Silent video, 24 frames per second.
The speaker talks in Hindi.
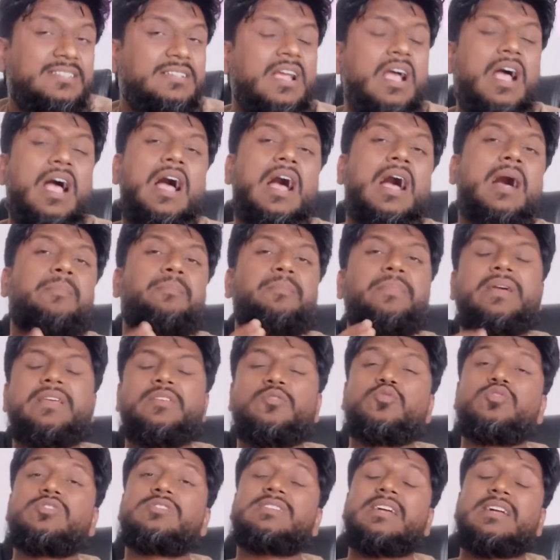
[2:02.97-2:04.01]
इसका आप
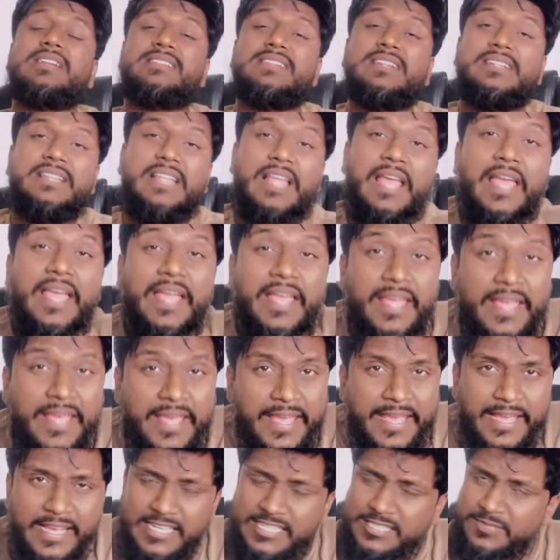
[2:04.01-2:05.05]
यूज कर सकते हैं
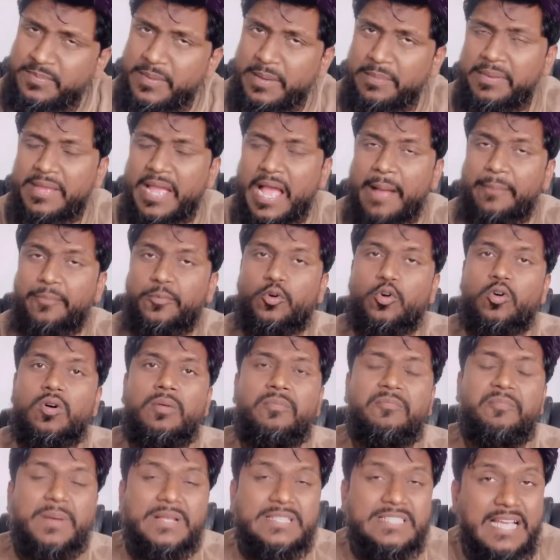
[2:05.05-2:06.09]
इसमें भी आपको
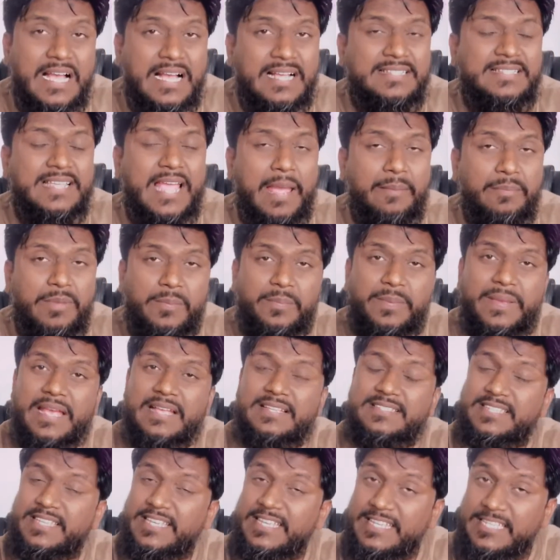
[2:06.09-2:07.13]
पचास
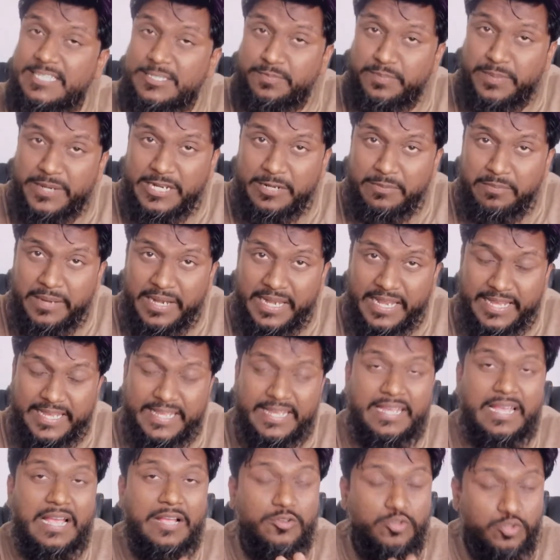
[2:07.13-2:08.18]
एमबीपीएस की स्पीड
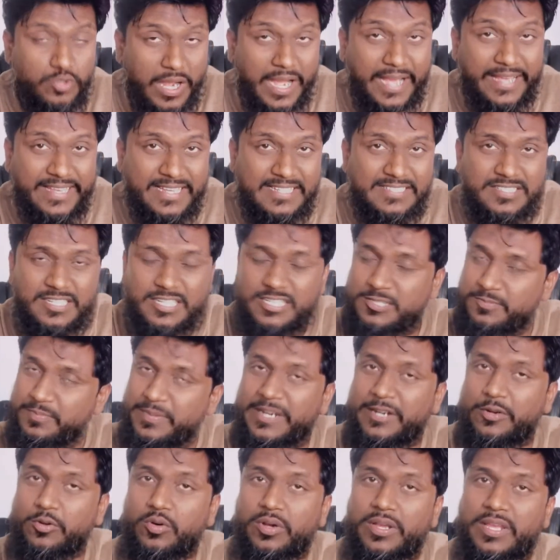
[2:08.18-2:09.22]
मिलेगी जो हाइएस्ट
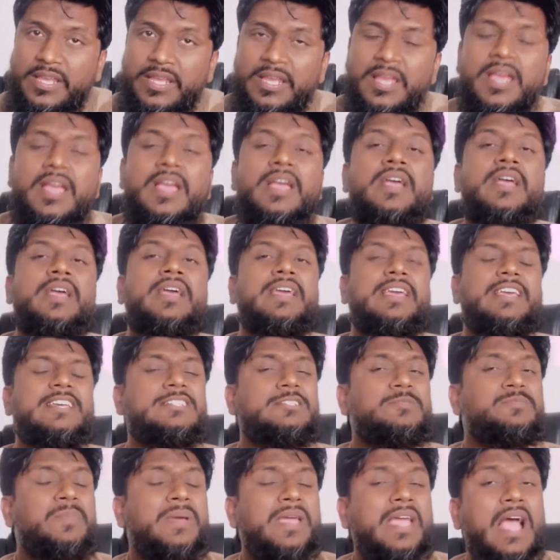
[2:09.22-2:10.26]
स्पीड होगी
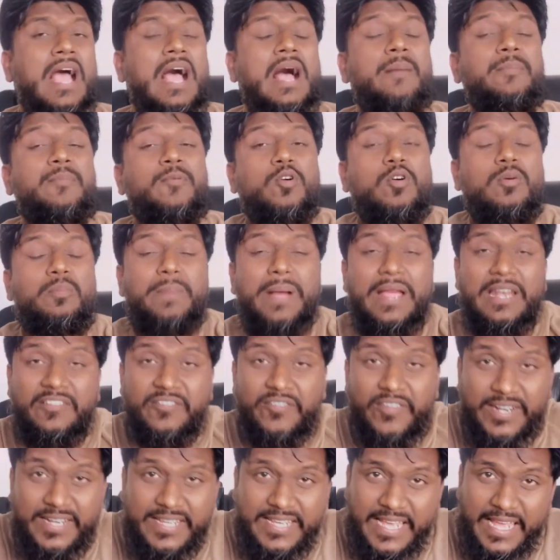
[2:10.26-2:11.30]
इसमें आपको
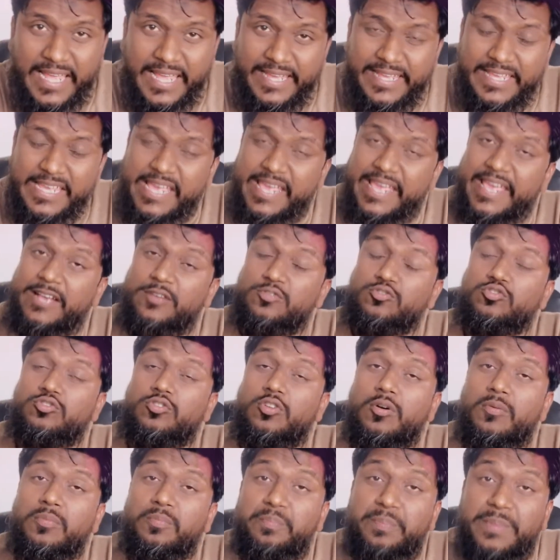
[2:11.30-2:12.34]
बेनिफिट यह है कि
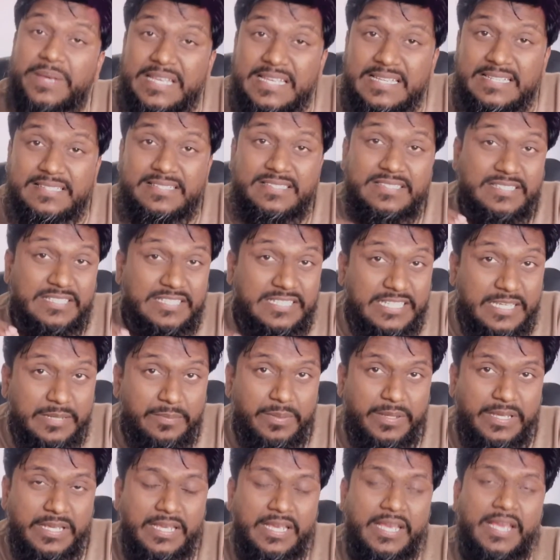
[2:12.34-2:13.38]
120
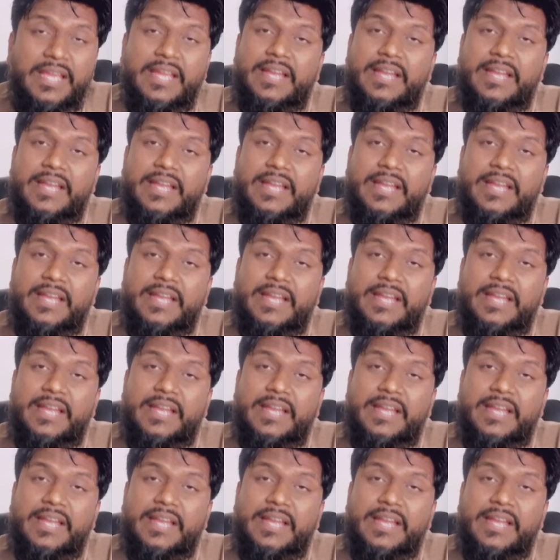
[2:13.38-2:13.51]
जीबी